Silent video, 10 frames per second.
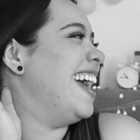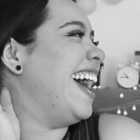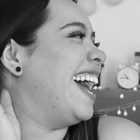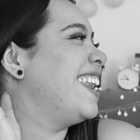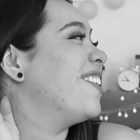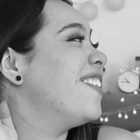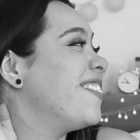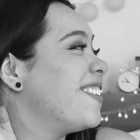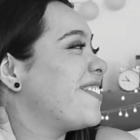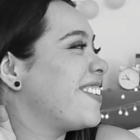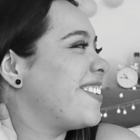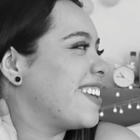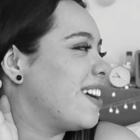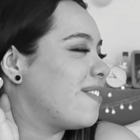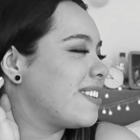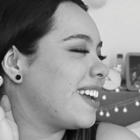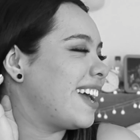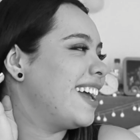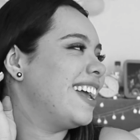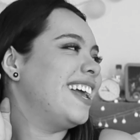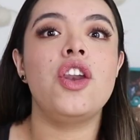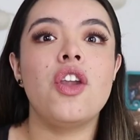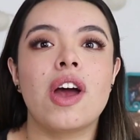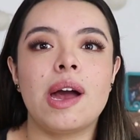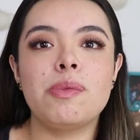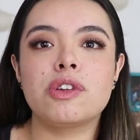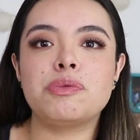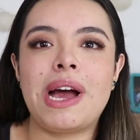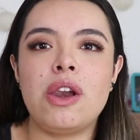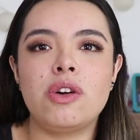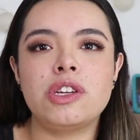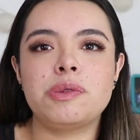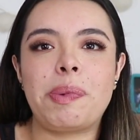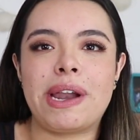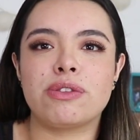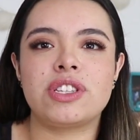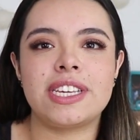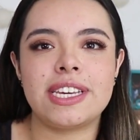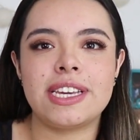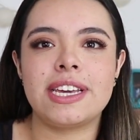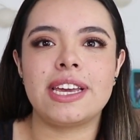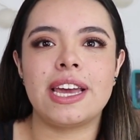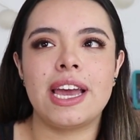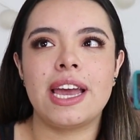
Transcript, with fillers: No me no me pues ya, No cambios malos, pero sí